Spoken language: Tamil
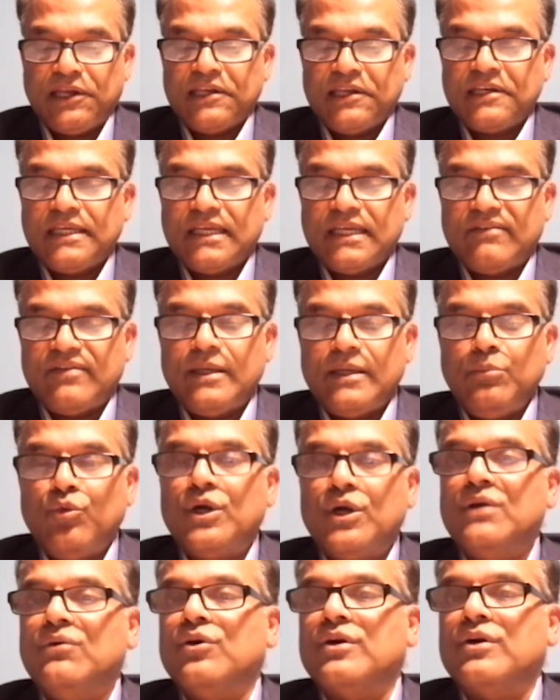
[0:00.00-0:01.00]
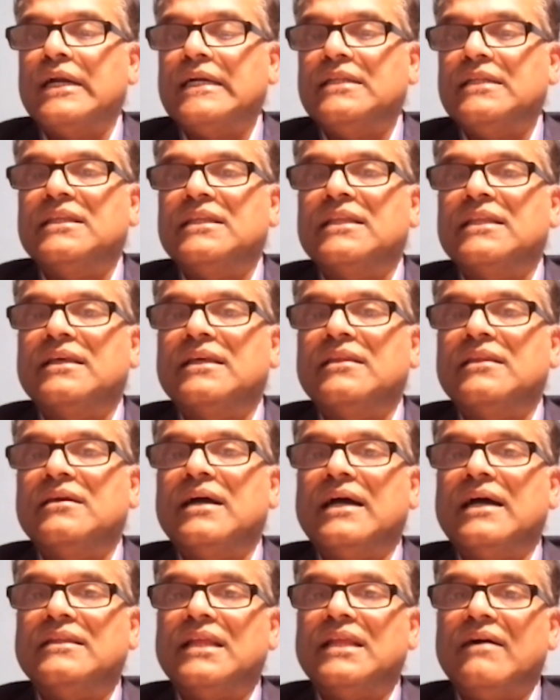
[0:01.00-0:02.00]
ஏற்கனவே முடிவு ஒன்று எடுத்திருந்தது
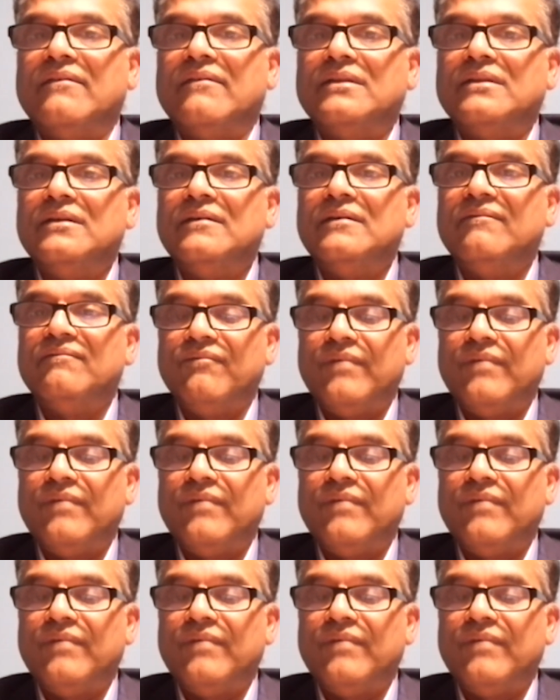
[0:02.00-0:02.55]
அதாவது